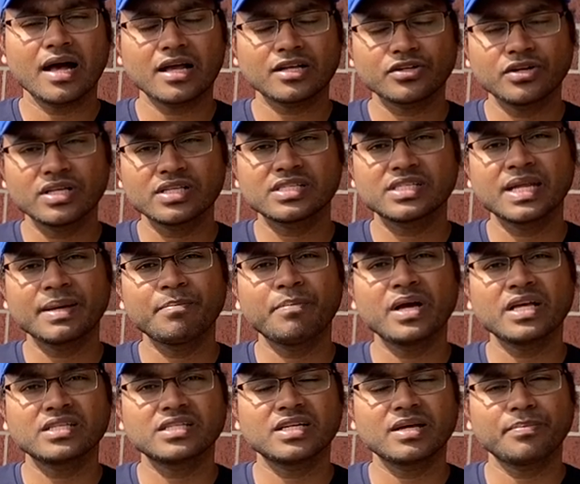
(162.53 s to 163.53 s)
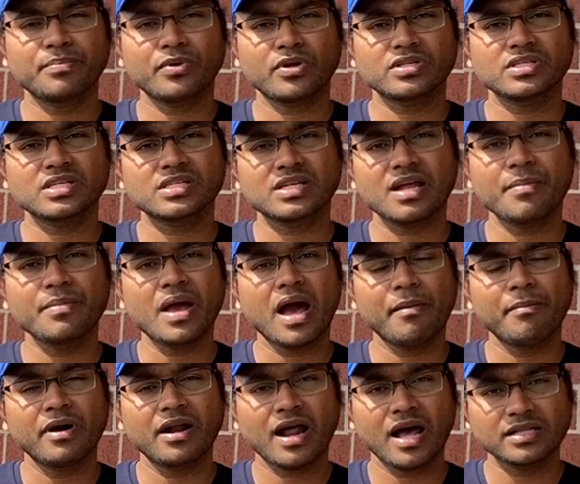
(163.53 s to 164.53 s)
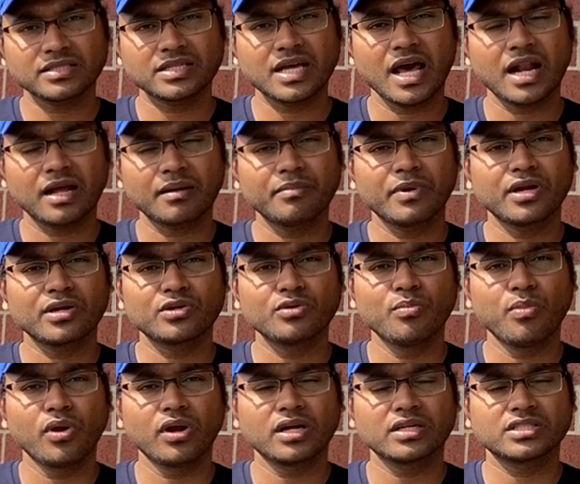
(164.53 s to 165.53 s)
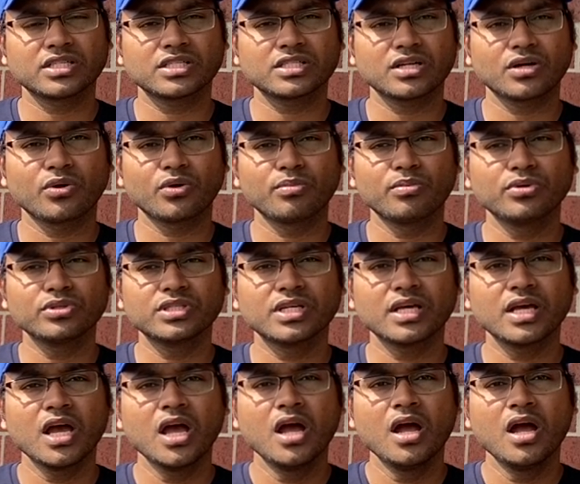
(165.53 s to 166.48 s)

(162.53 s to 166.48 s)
আসলে স্টেপ বাই স্টেপ প্রসেসটা আমি আবার আজকে আর একবার একটু বলার চেষ্টা করব যে